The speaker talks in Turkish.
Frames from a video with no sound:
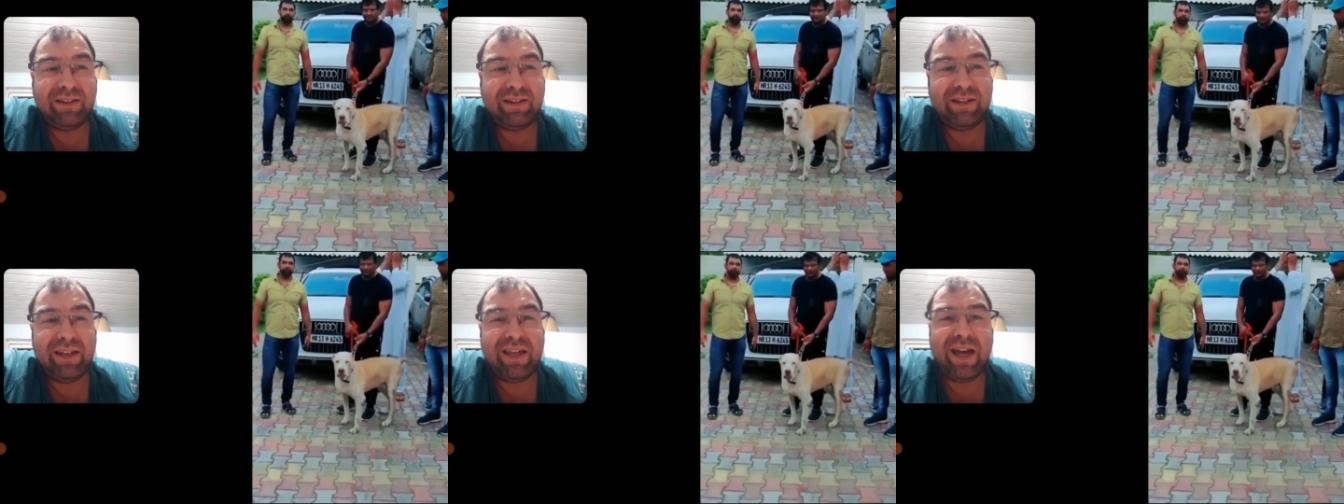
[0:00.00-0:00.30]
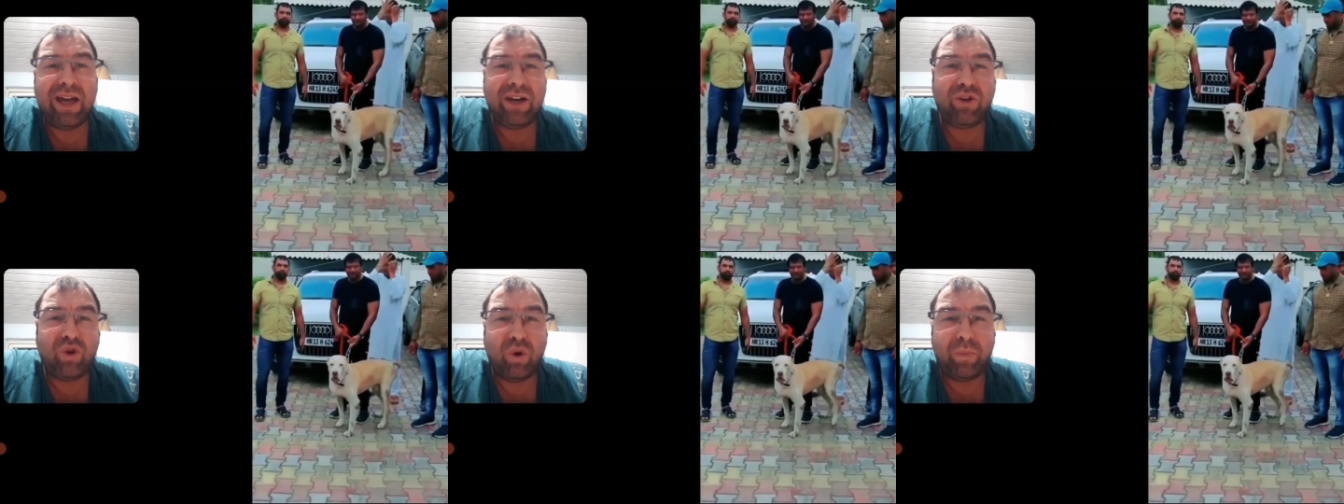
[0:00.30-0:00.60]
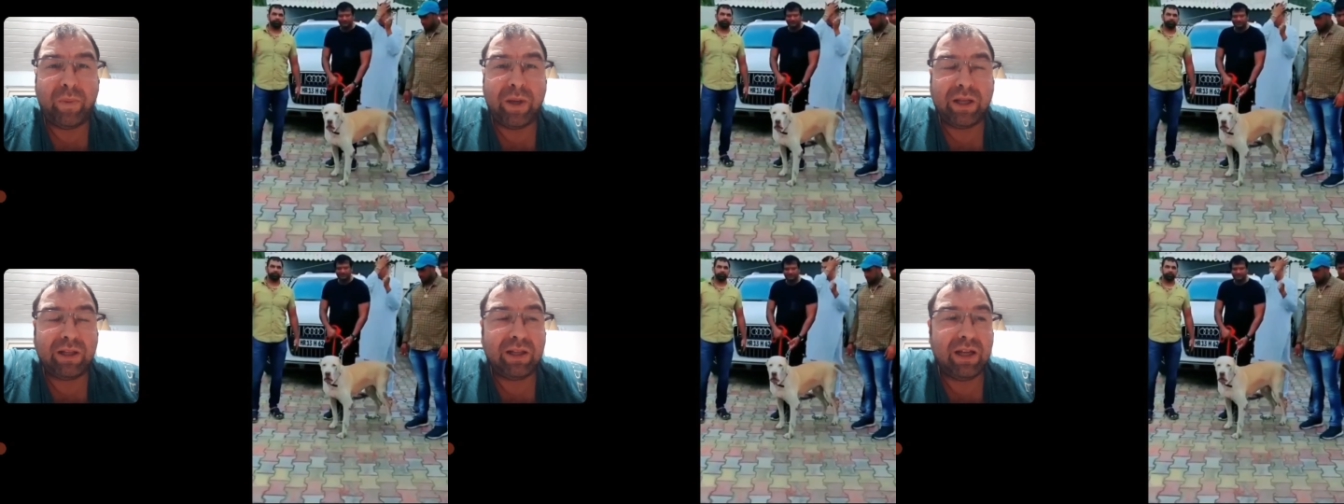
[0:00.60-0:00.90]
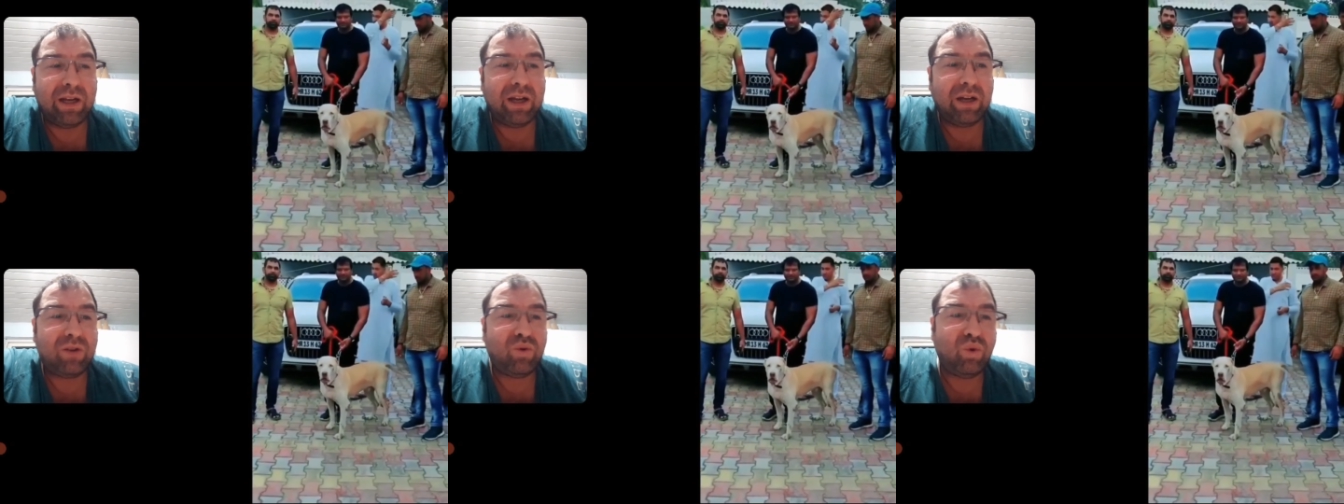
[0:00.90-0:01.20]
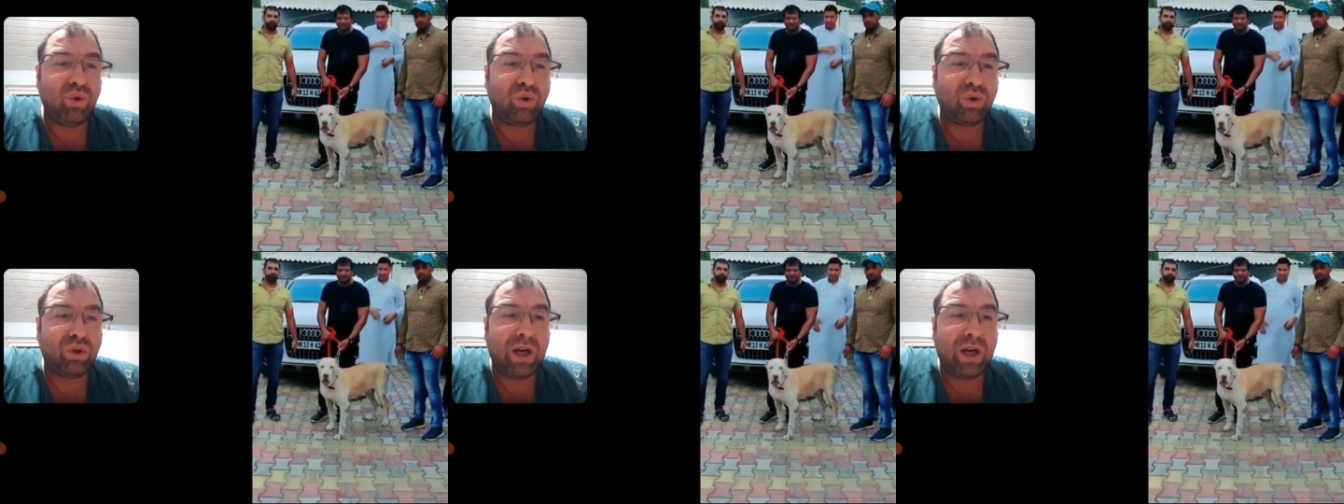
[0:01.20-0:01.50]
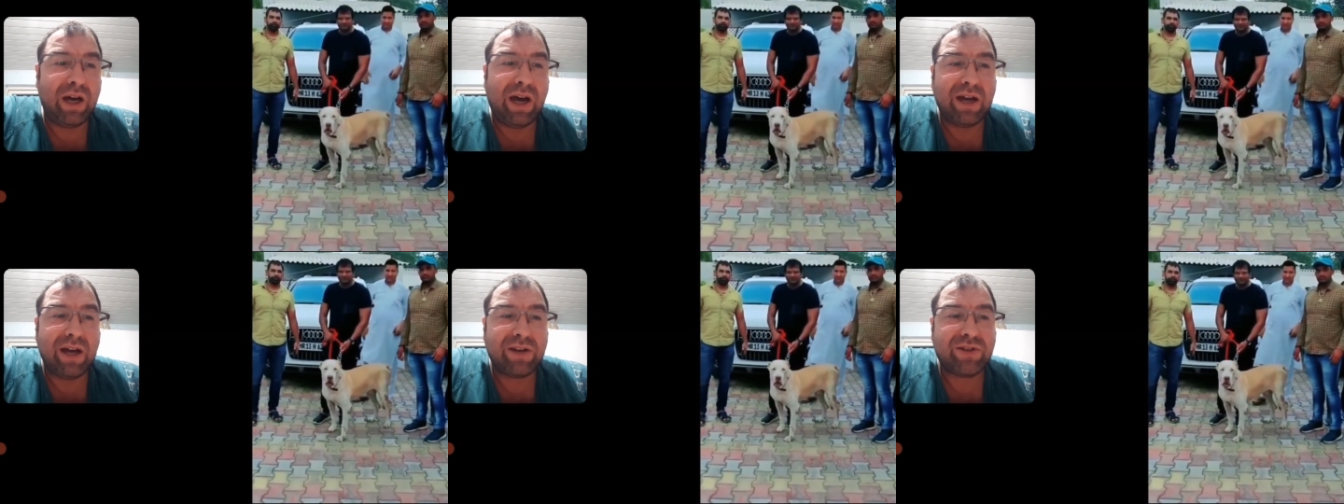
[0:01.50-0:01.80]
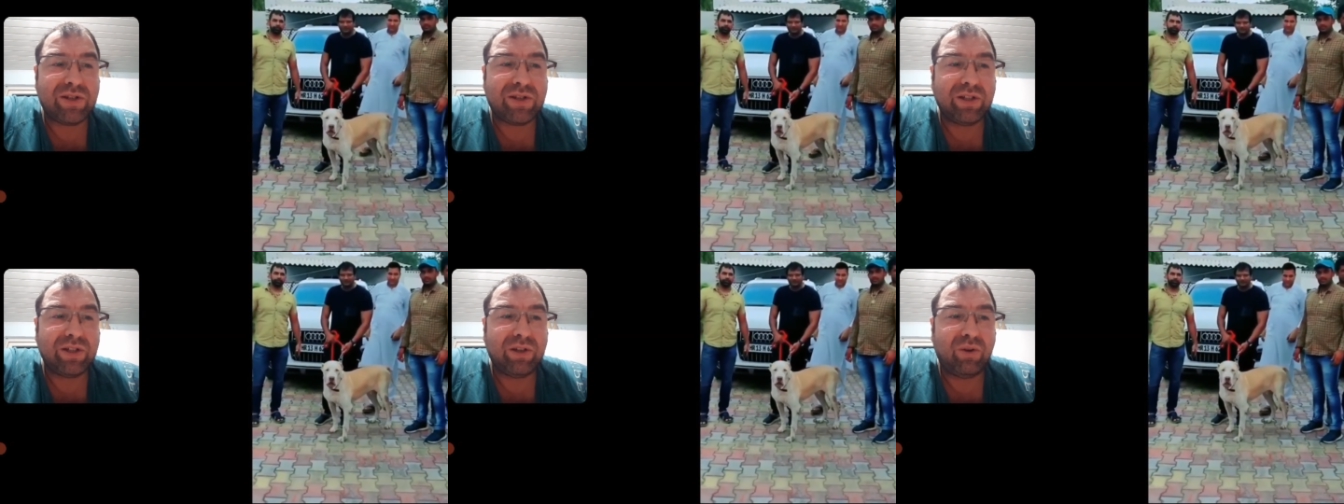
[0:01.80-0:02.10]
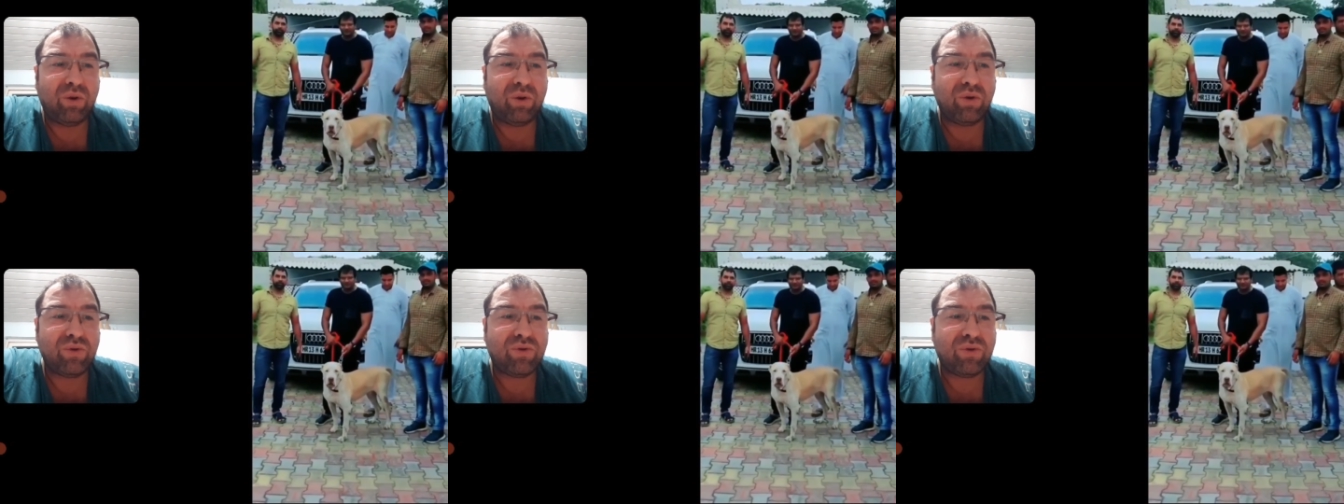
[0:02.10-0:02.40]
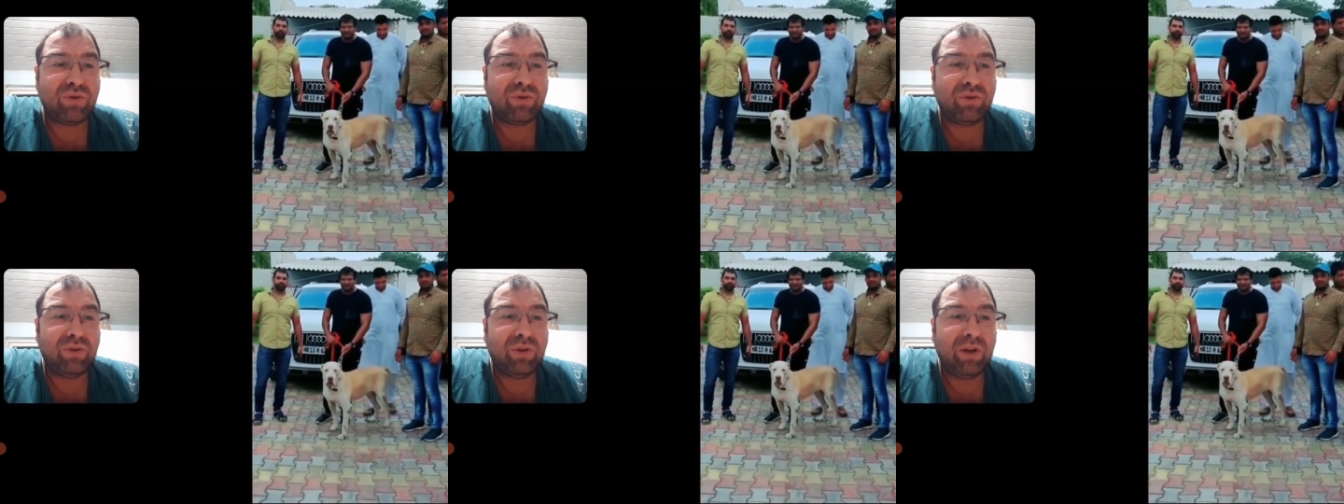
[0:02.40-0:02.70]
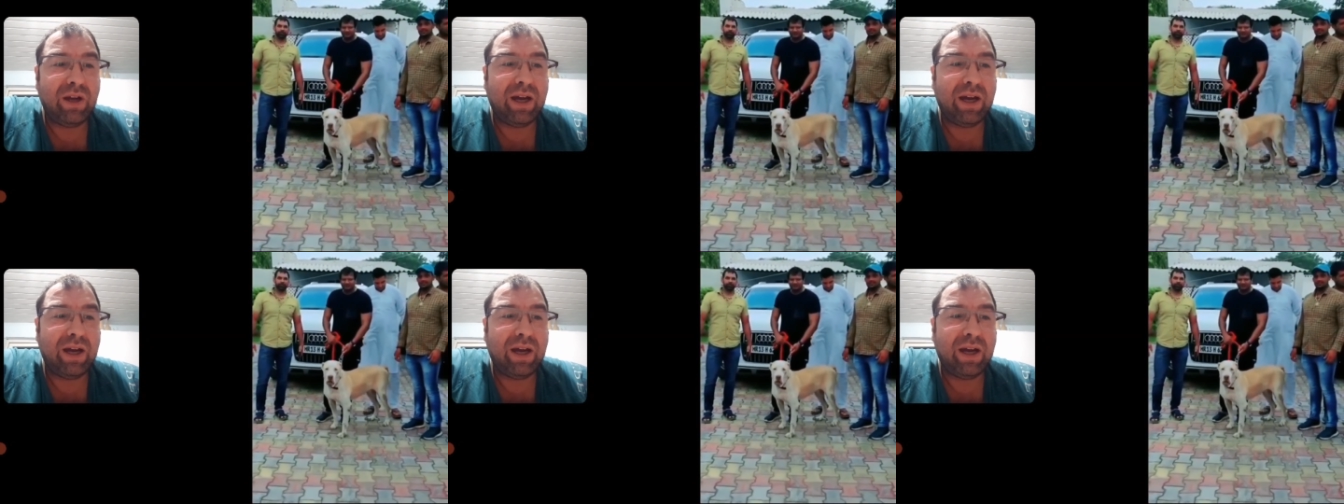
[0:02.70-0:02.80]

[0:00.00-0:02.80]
diğer köpeklere, kurda karşı olsun.